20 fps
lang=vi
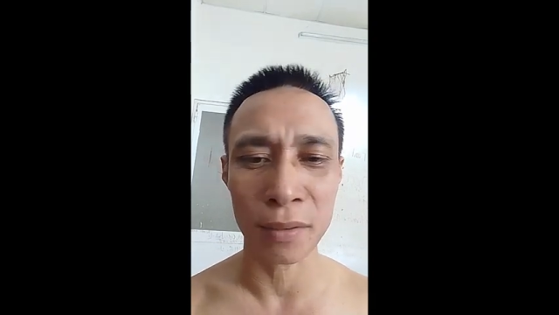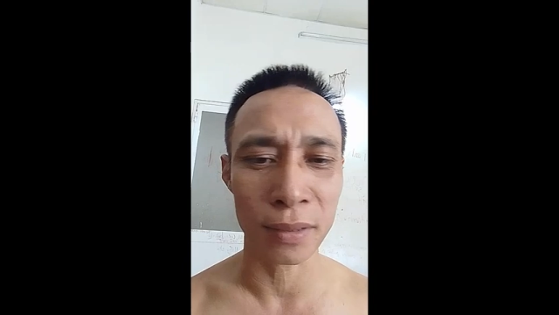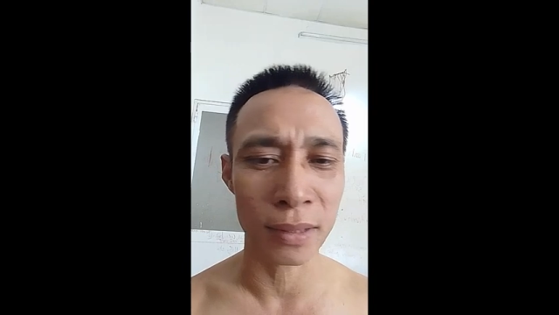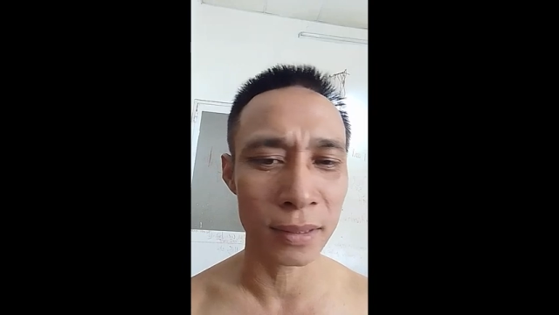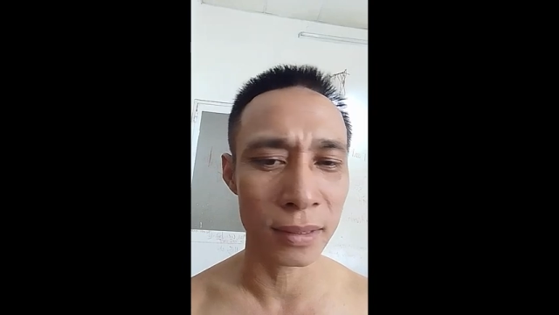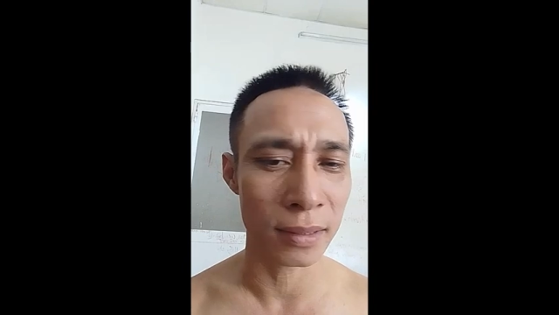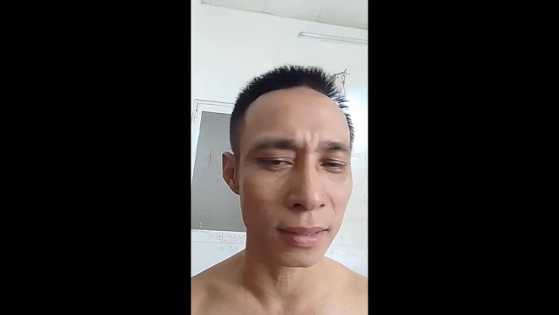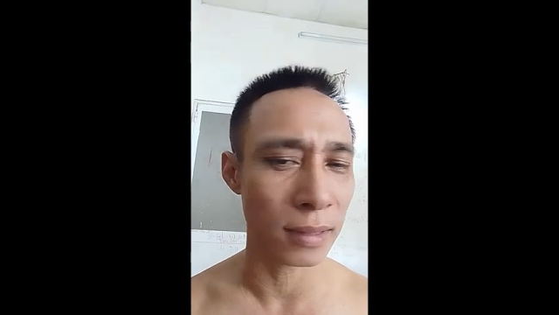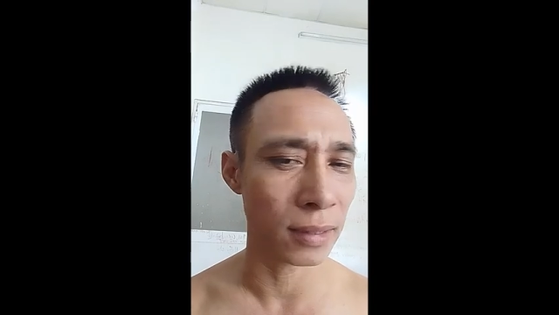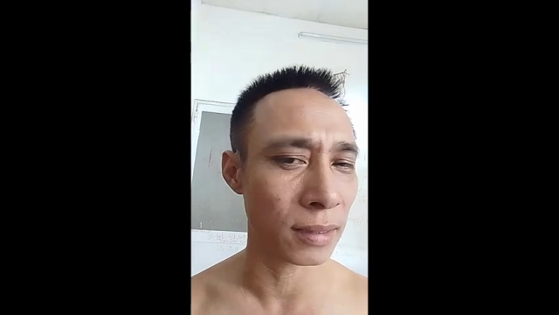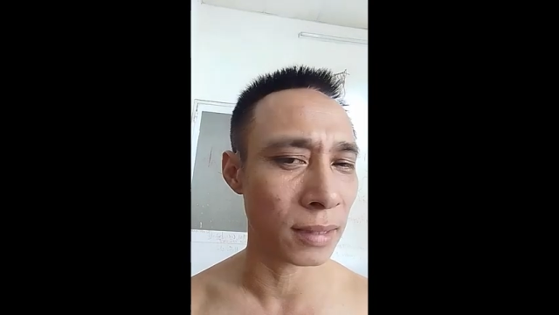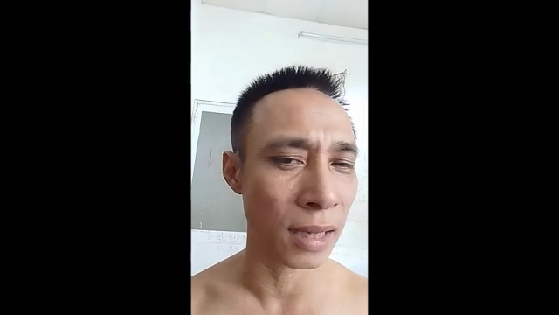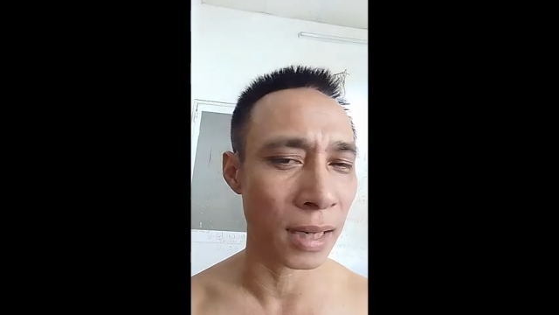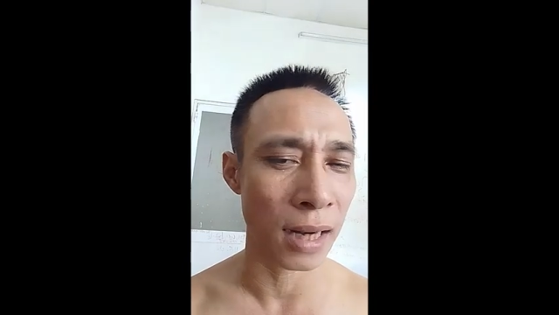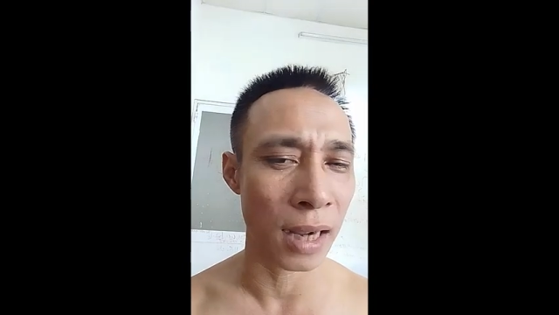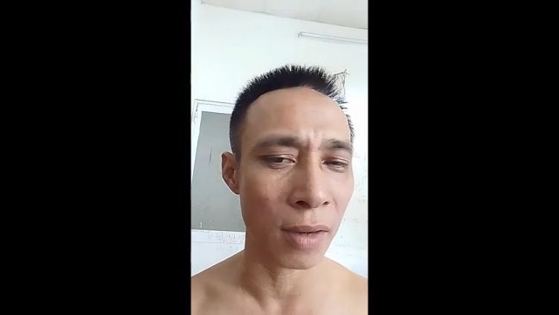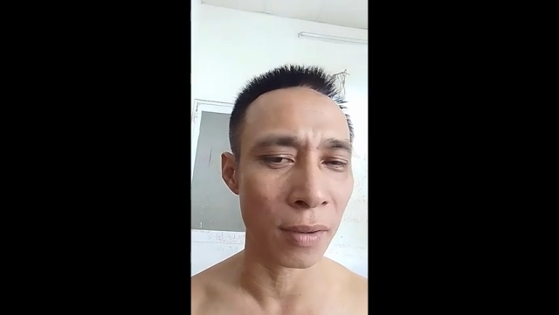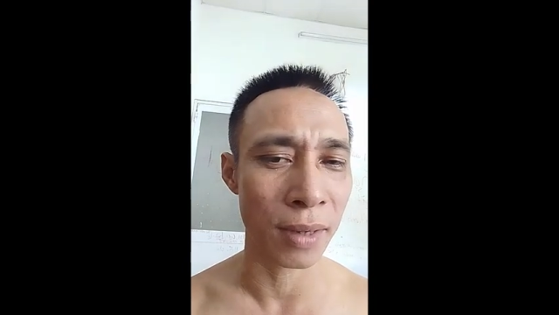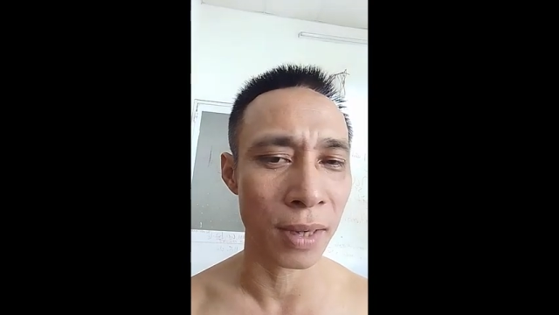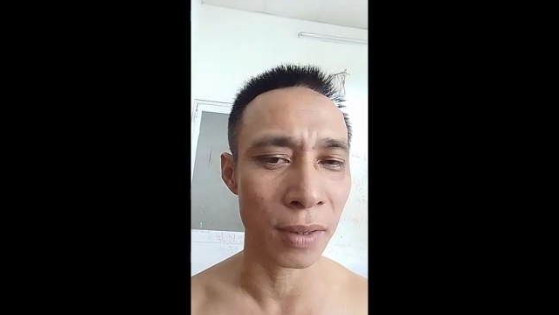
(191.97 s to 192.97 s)
còn nhà
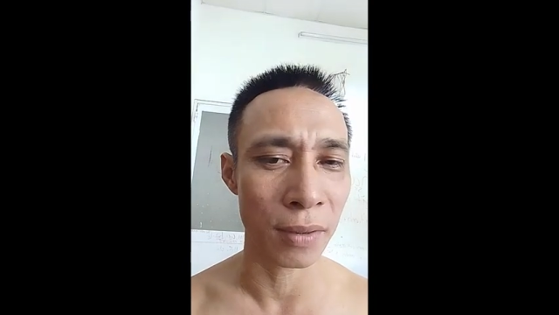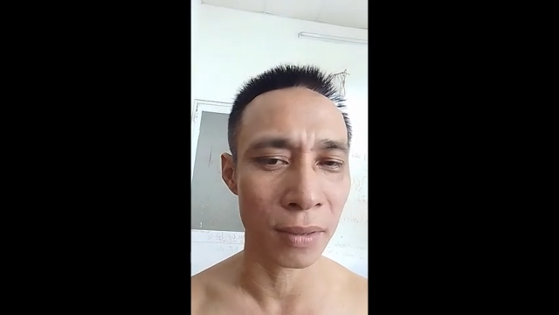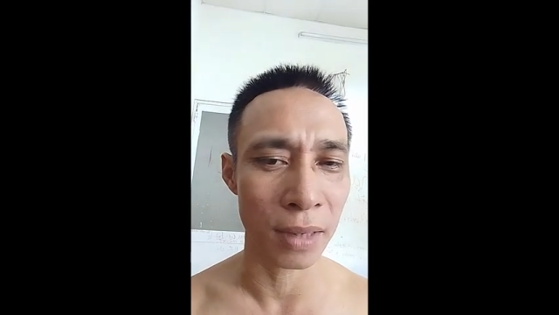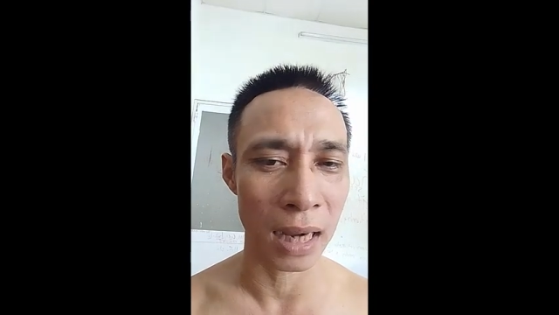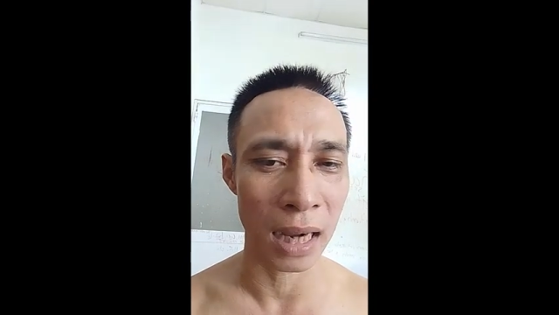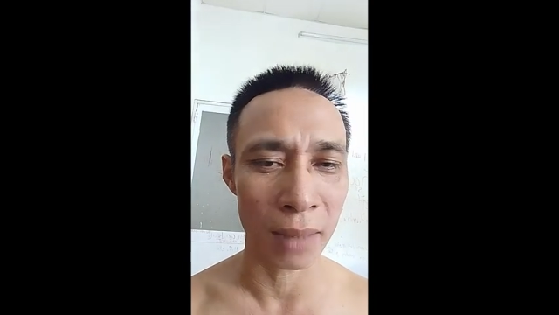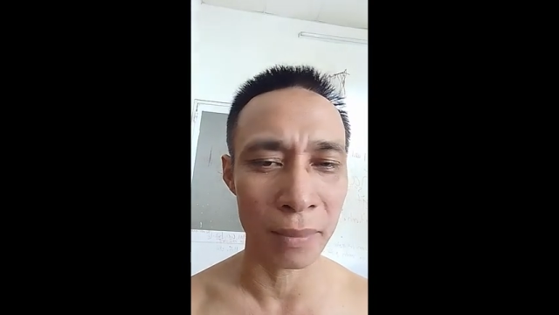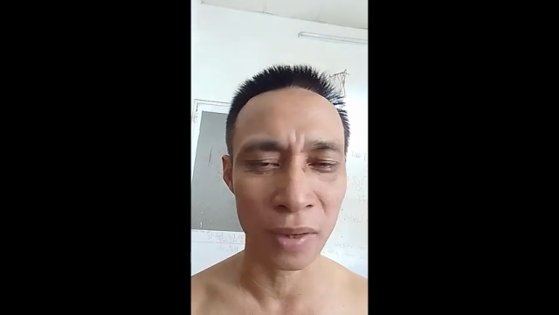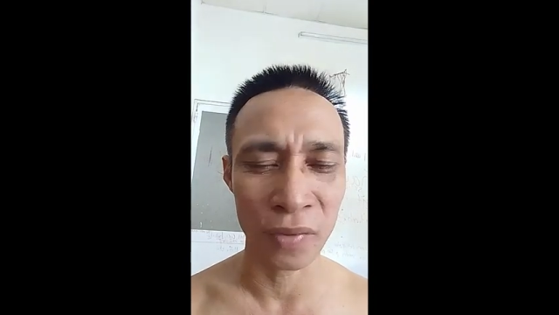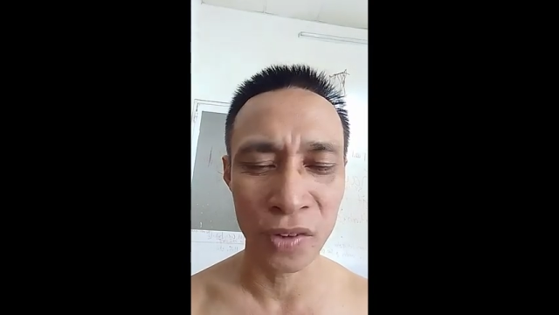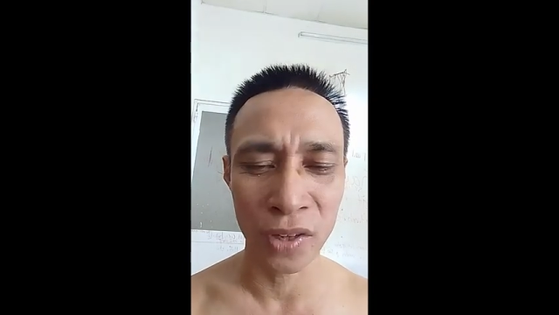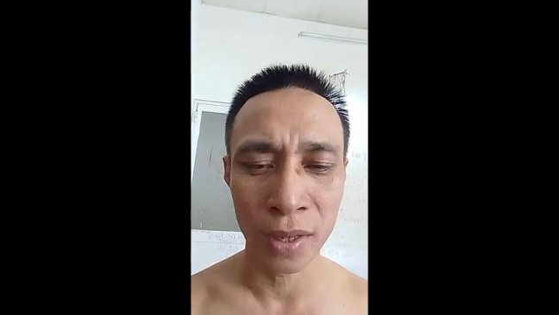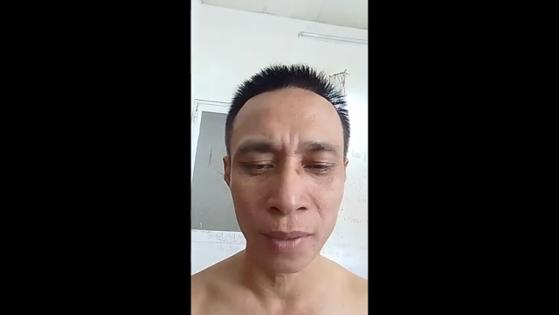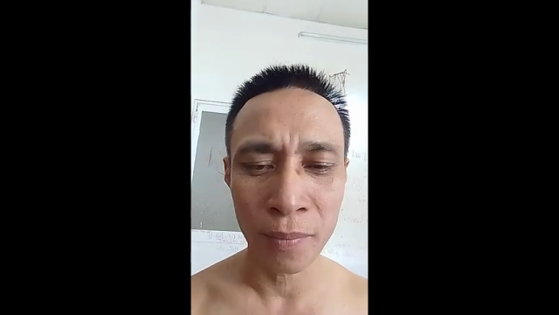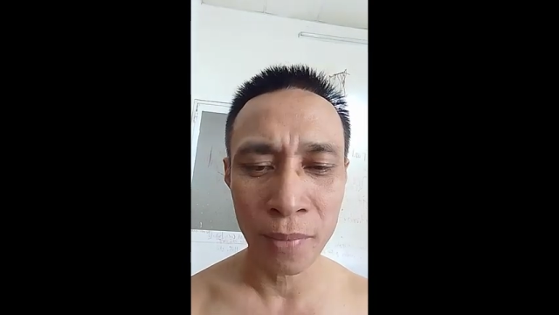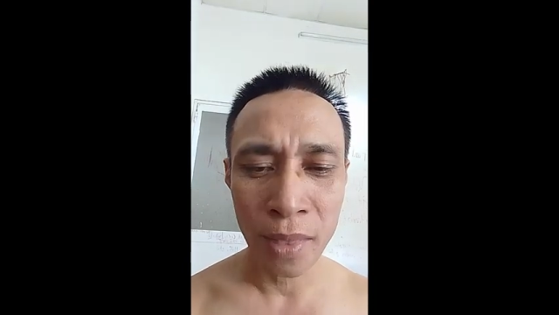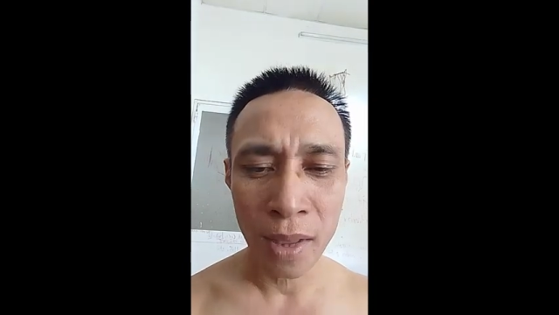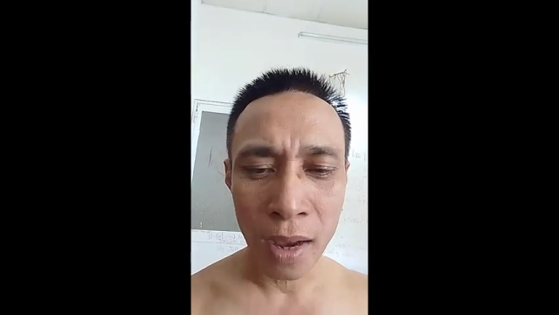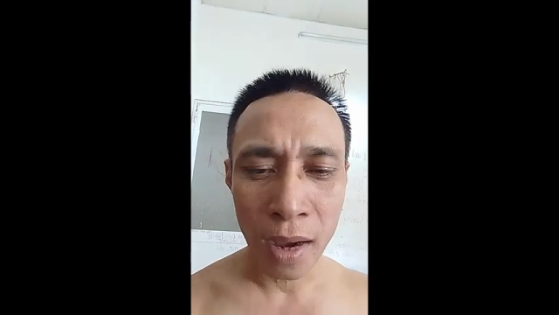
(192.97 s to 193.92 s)
nào nghèo cả, bởi vì